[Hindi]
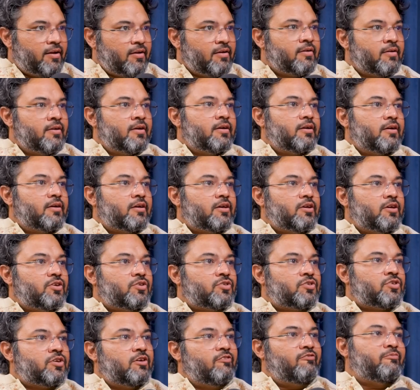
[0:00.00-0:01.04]
में है
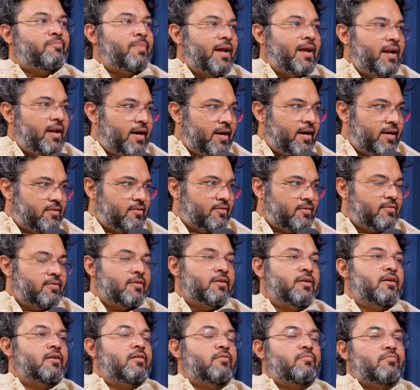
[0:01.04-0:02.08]
कि शिव पहले आए थे
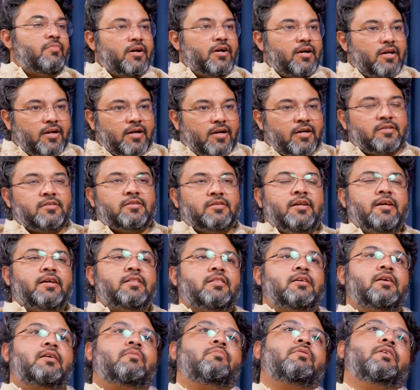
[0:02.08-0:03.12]
मगर
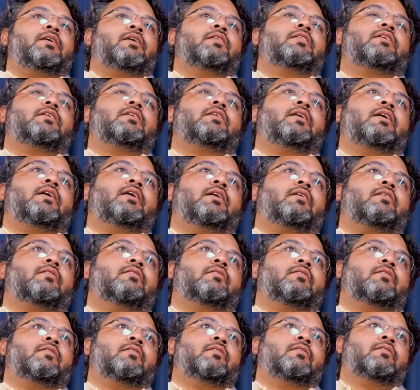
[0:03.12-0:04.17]
असलियत ये भी है देखिए
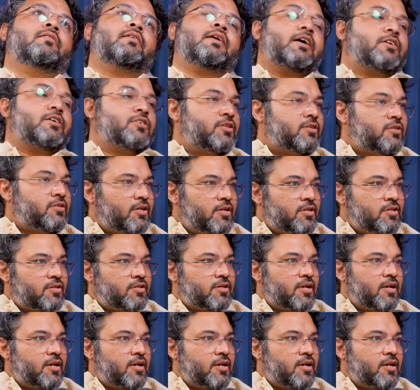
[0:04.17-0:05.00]
एक राक्षस था